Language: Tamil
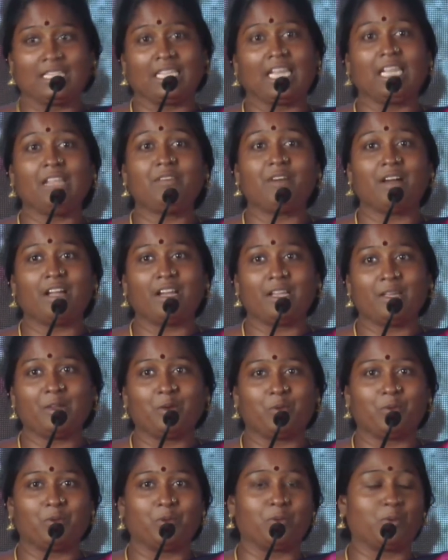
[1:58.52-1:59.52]
தெளிவான
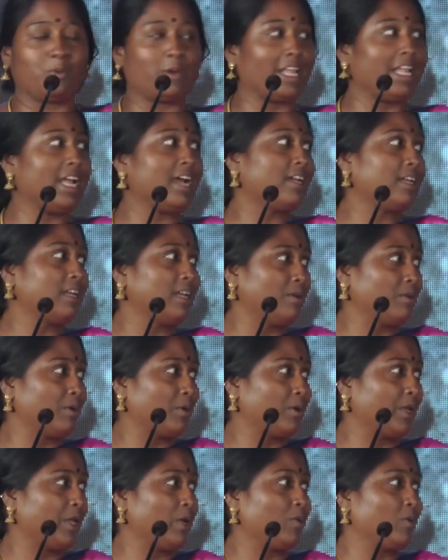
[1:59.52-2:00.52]
உரையாடல்
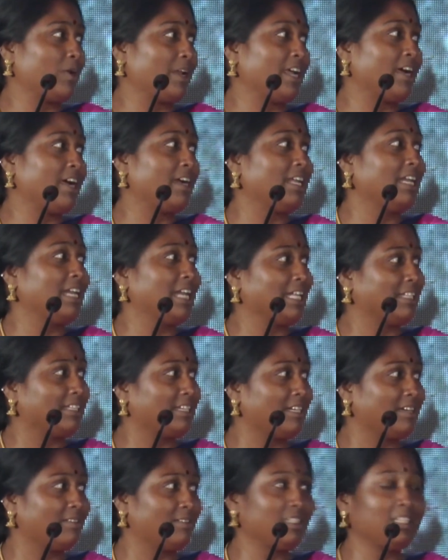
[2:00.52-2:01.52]
அவருடைய உரையாடல்
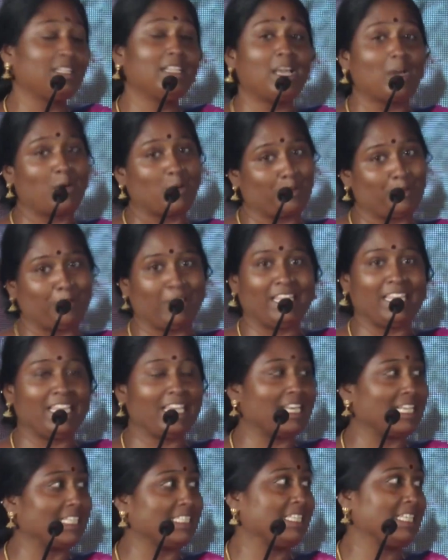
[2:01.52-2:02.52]
அதில் வந்து நான் ஒரு பெரிய
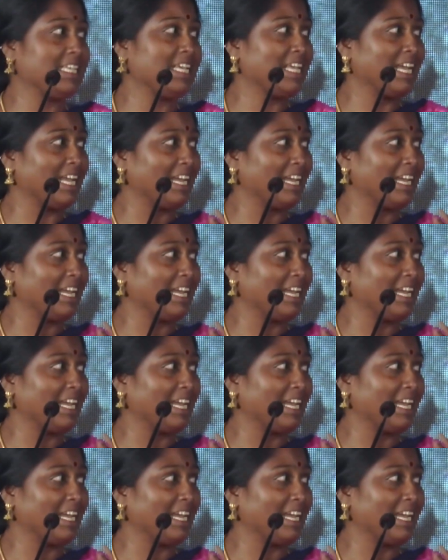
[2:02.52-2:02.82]
ரசிகை